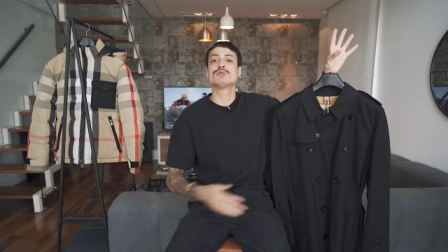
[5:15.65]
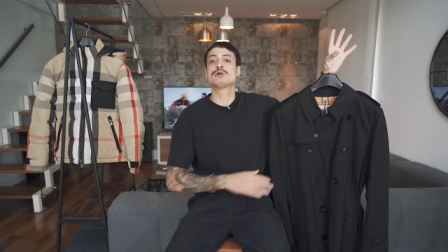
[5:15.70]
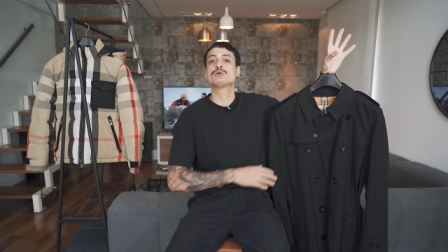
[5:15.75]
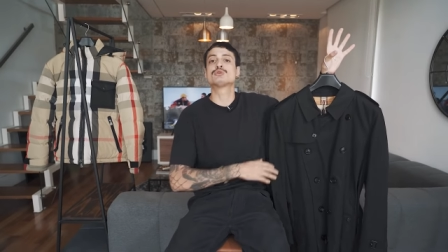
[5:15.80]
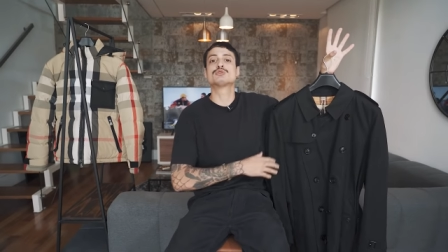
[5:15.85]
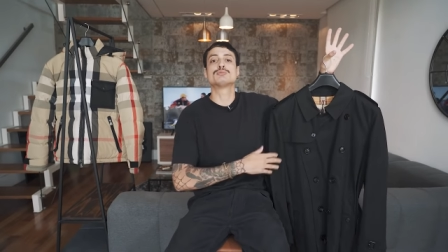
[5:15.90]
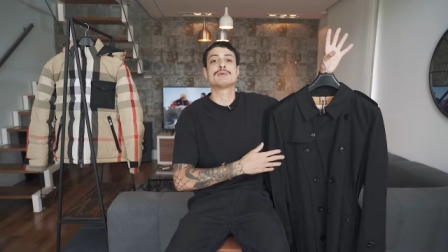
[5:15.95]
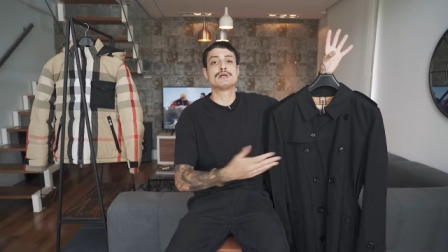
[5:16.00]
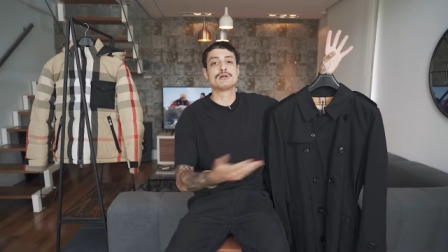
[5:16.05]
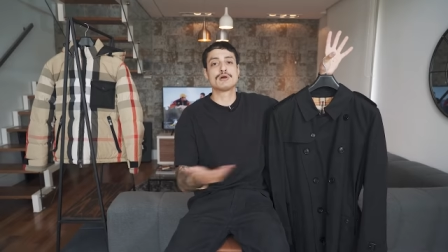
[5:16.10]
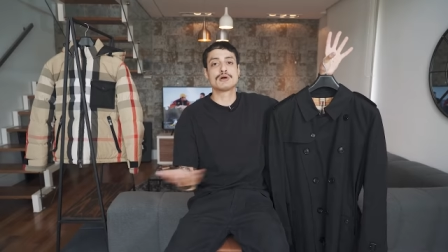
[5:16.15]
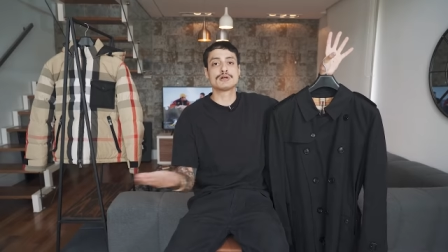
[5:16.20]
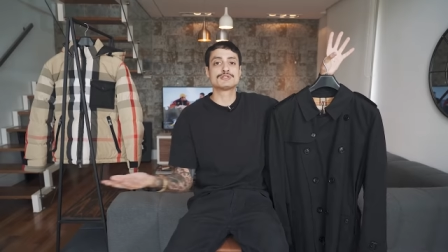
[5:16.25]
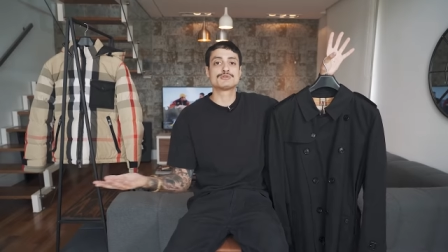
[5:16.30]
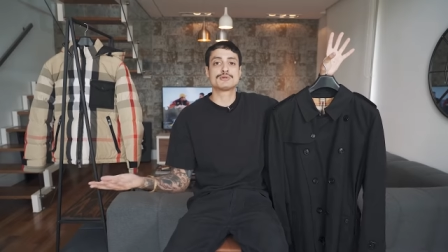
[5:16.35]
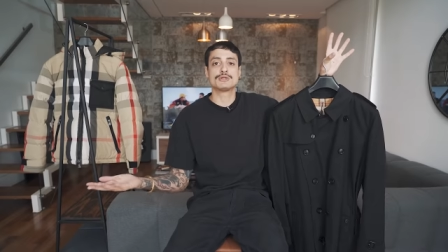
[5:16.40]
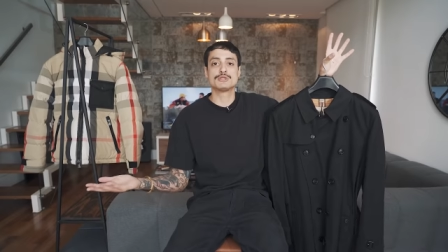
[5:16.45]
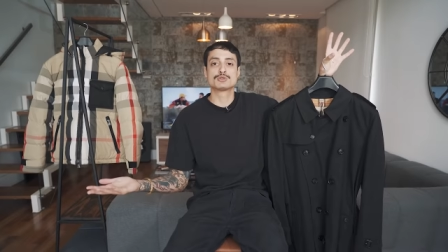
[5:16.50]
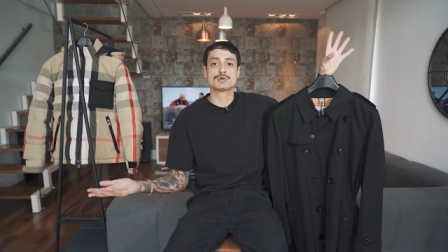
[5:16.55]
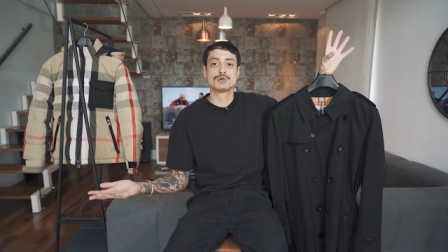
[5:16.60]
ter os melhores
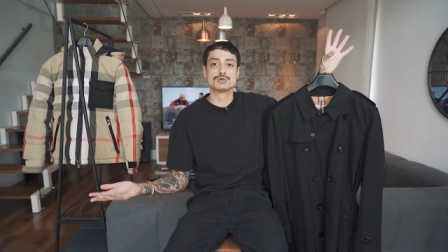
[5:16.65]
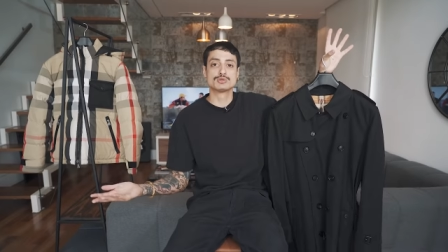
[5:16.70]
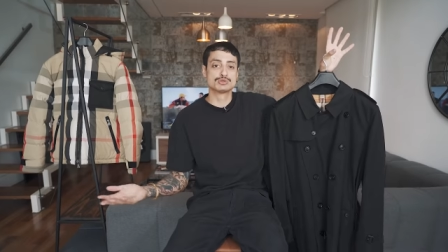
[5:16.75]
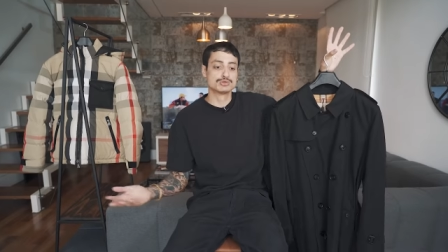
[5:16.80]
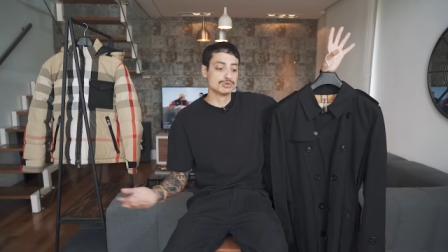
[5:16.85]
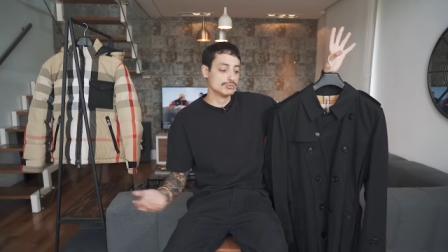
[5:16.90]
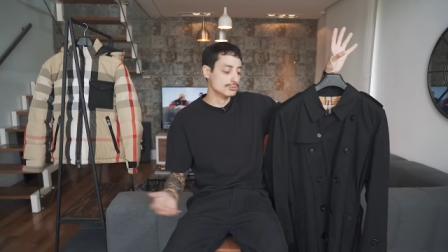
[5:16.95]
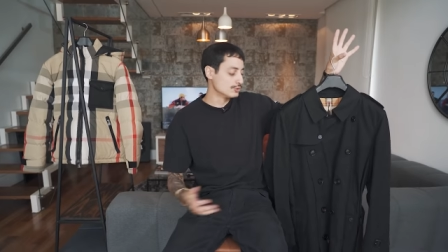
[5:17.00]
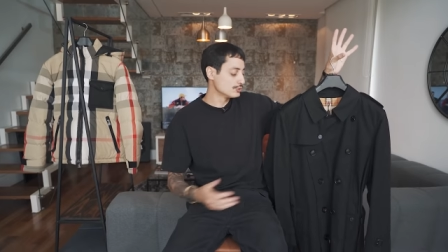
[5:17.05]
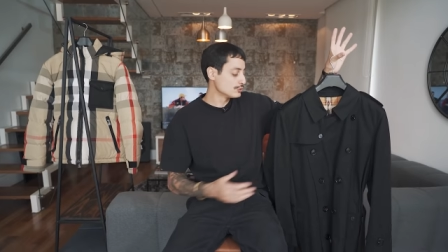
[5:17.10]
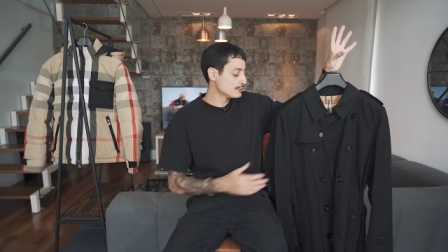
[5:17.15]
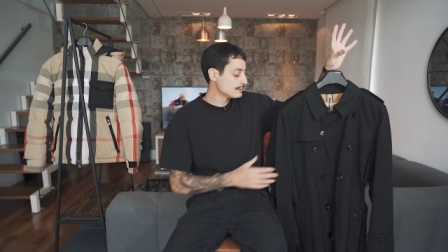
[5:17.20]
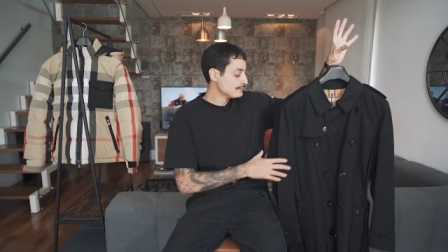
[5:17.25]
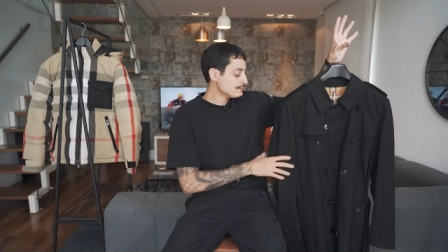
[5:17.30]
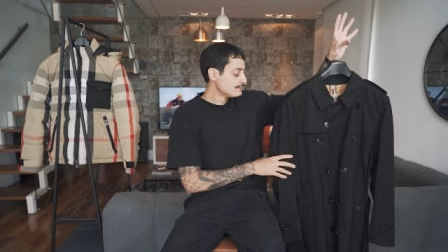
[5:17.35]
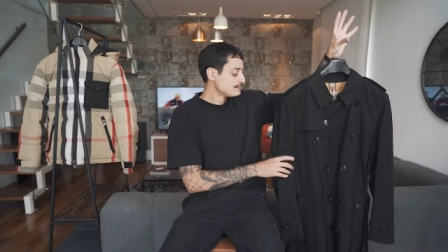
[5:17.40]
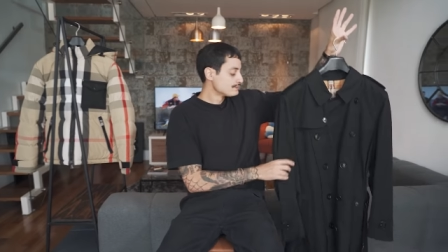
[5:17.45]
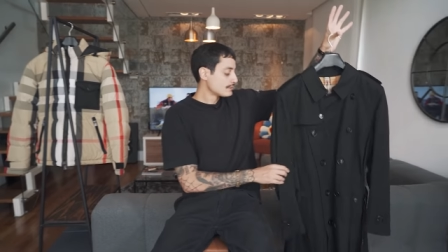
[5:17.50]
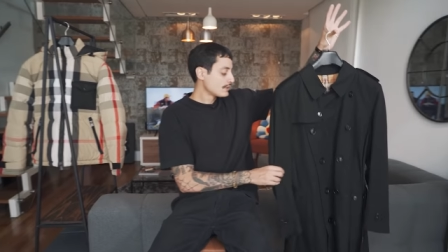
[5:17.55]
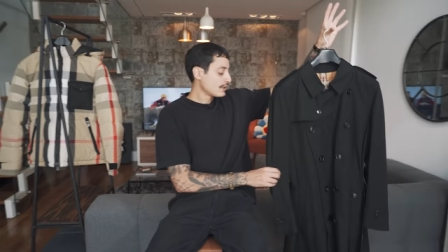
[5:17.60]
trench coats do mundo.
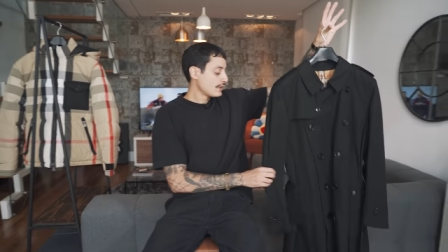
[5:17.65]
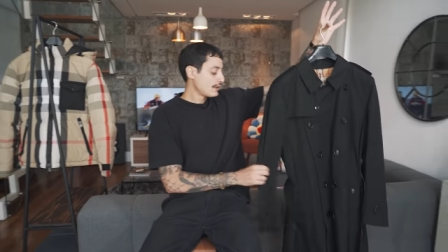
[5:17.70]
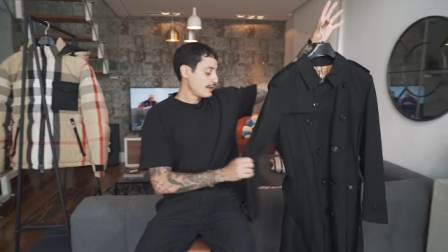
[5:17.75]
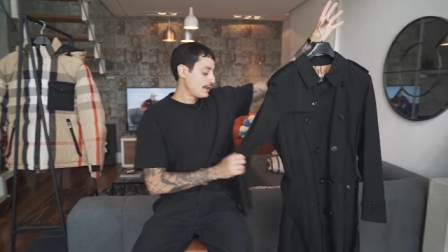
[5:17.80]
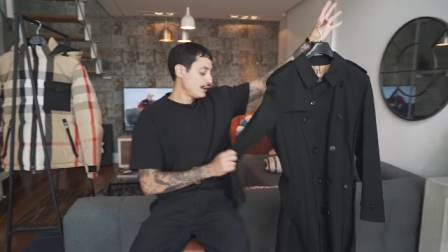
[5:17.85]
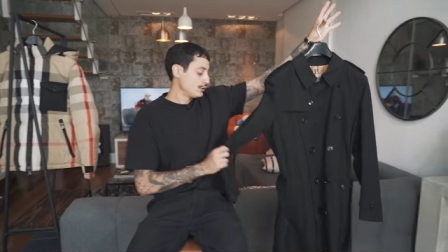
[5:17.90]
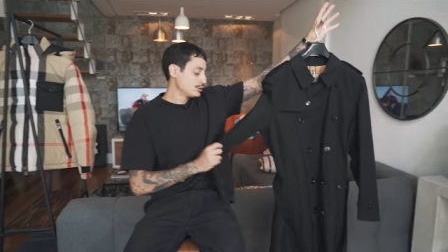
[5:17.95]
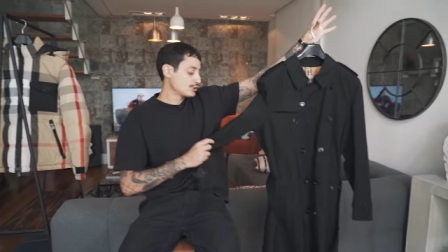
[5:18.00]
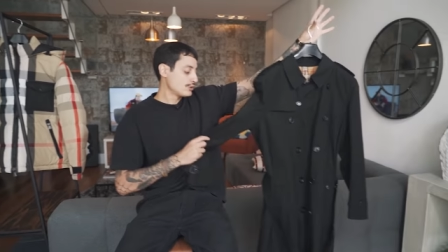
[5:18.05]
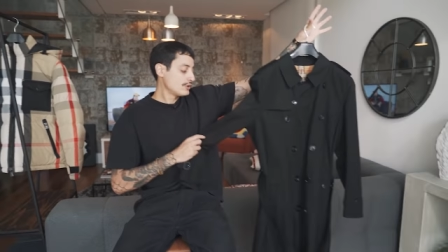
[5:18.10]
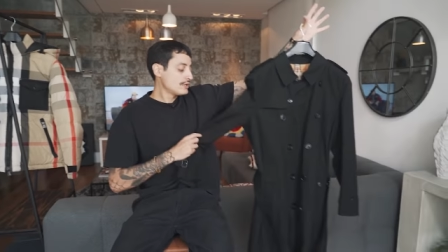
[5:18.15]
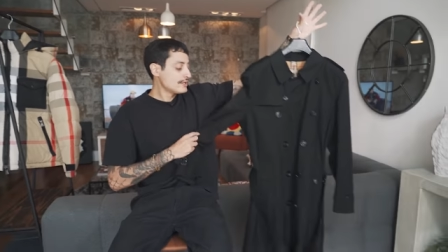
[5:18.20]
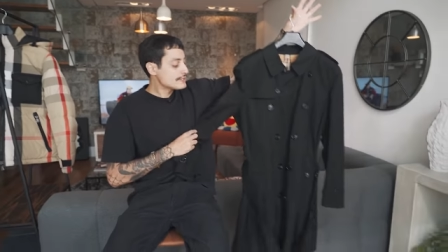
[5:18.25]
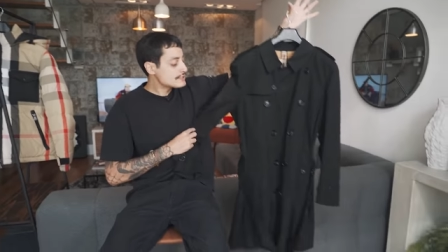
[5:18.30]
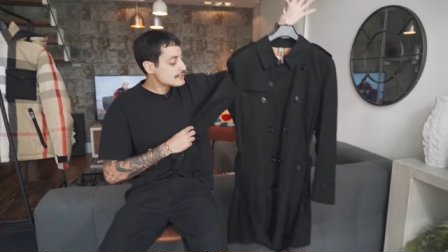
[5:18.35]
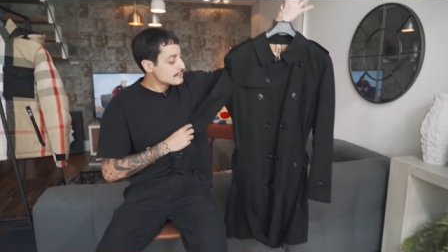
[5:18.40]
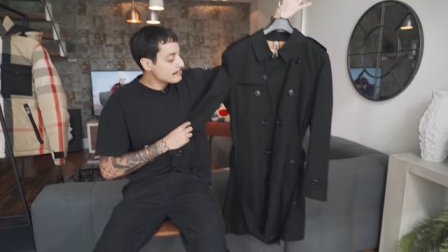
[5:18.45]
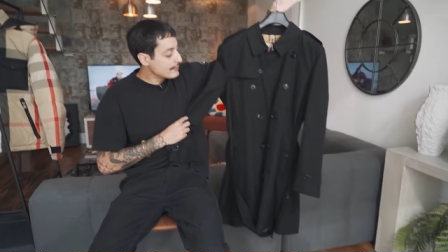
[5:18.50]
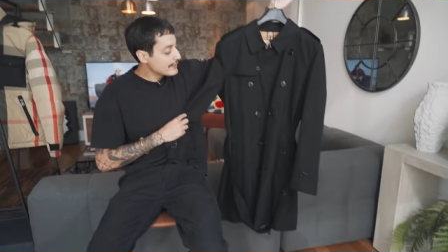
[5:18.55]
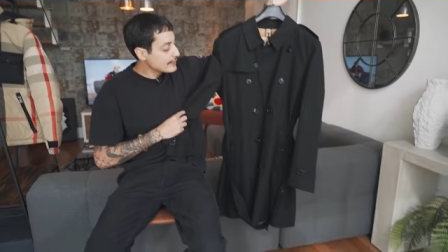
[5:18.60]
Eu escolhi
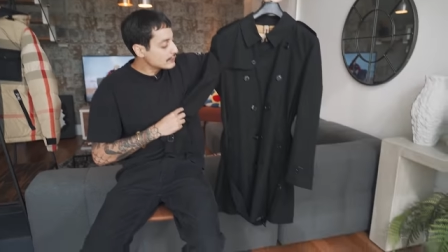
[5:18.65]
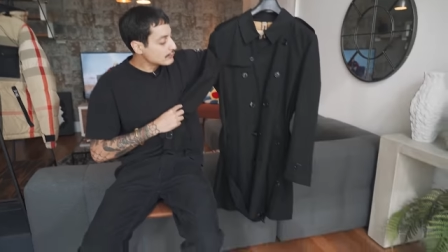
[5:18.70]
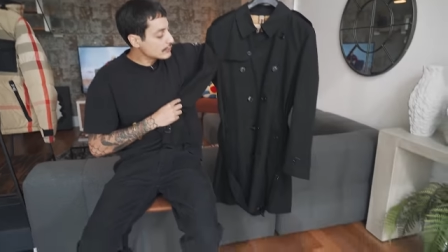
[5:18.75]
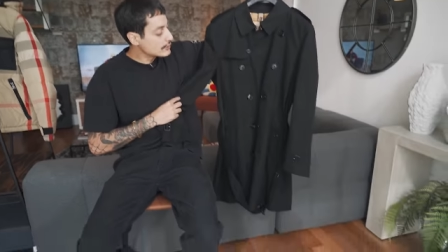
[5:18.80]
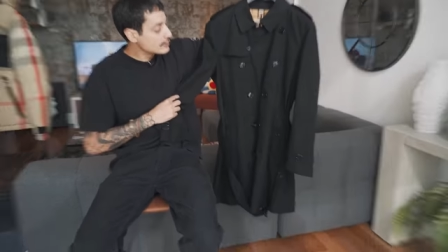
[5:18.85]
esse preto